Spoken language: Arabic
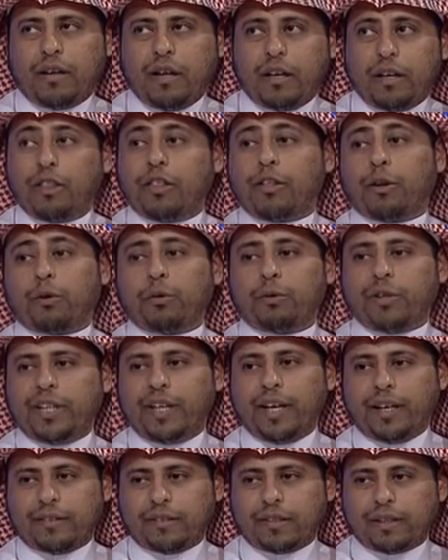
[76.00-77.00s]

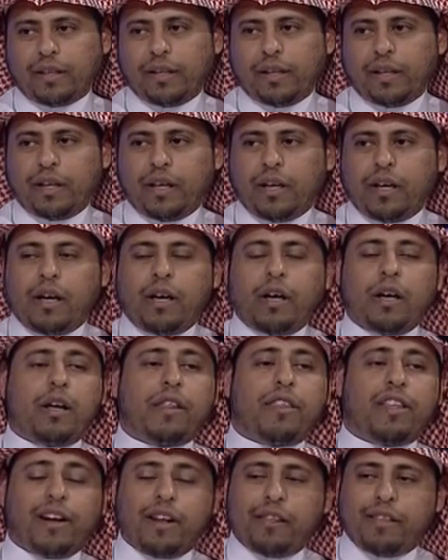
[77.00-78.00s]
للضروريات اها
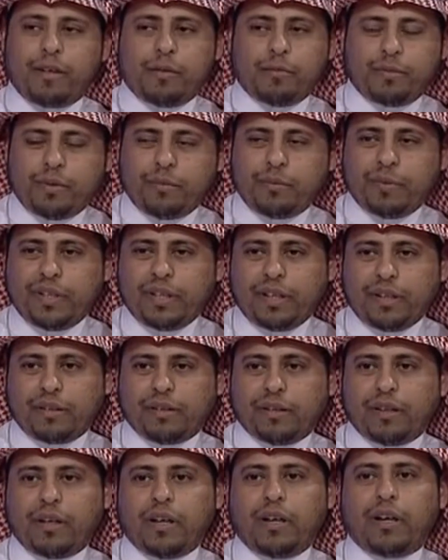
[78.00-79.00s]
30%
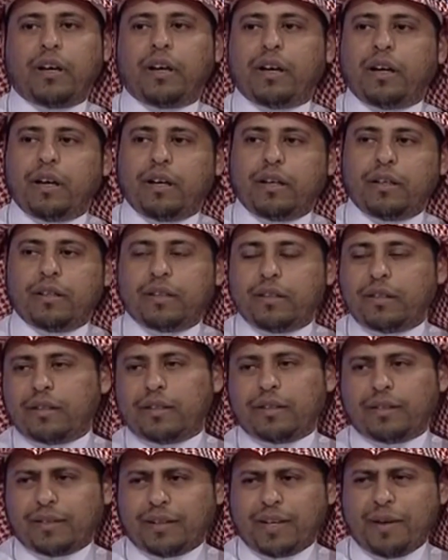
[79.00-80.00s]

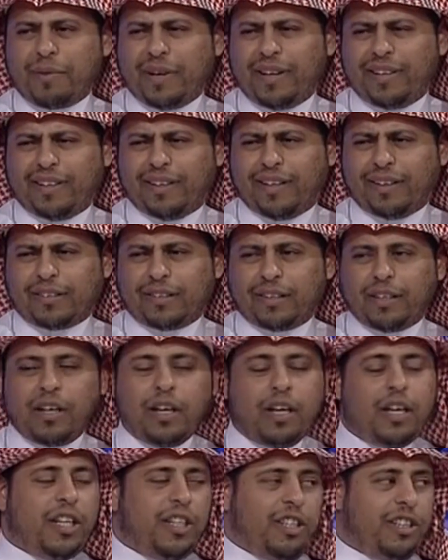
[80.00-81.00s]
للكماليات
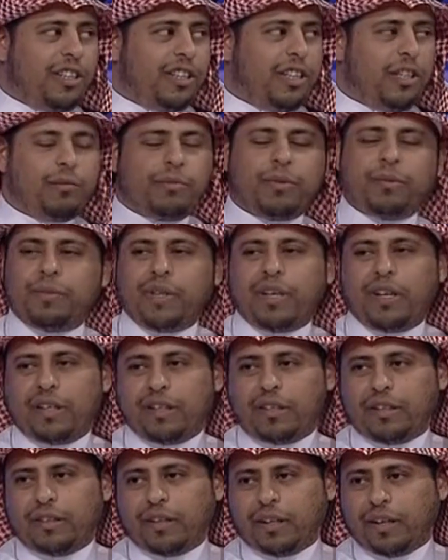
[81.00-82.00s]
20%
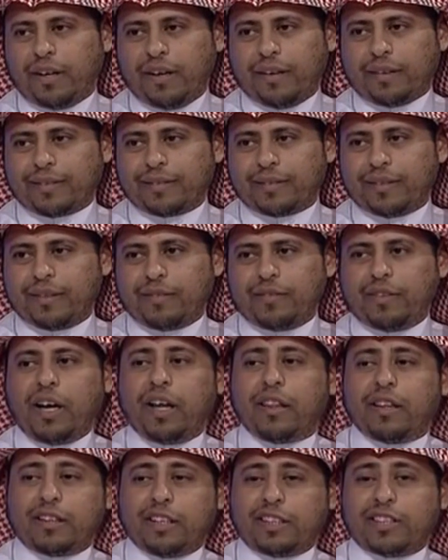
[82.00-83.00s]
للادخار
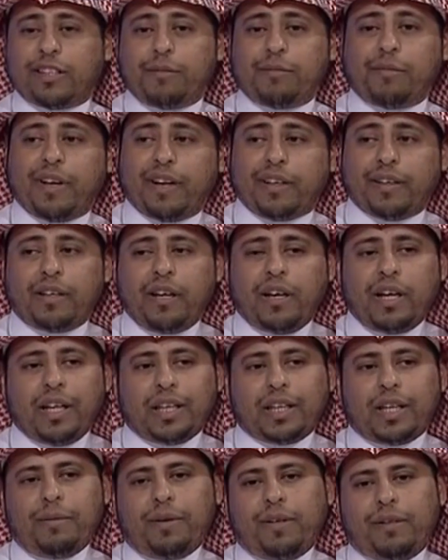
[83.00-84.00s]
فهذا تقسيم ثاني
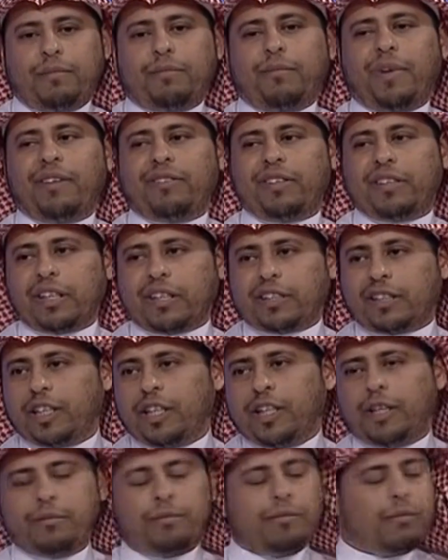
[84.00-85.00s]
طبعا ما في
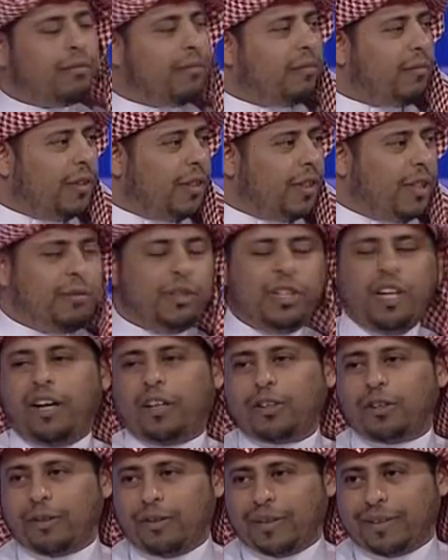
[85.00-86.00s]
تقسيم يمشي على
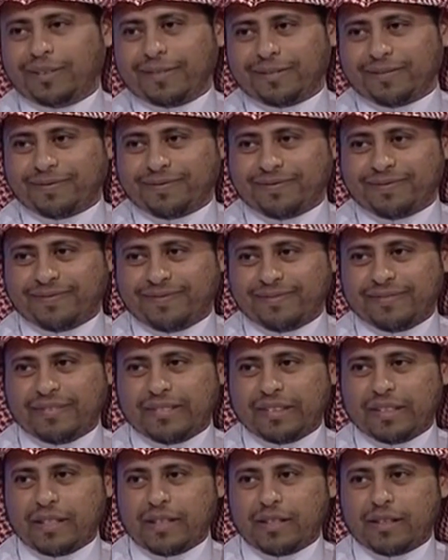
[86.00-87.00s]
الكل
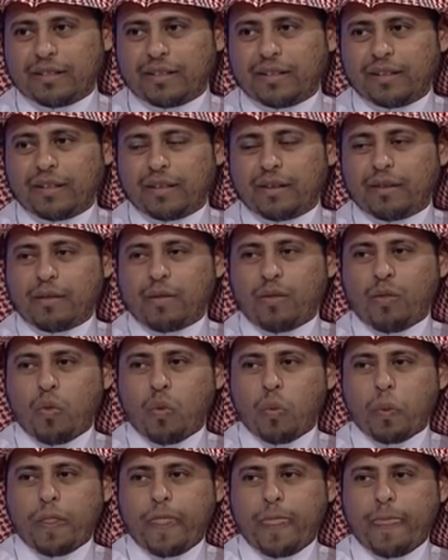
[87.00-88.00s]
ما في بند حق
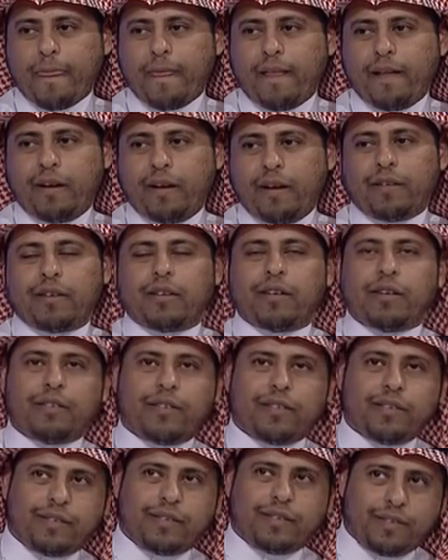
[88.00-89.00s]
مفاجات تعرف
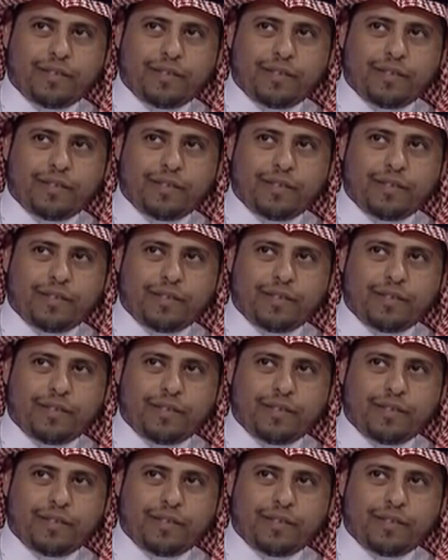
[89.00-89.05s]
ضيف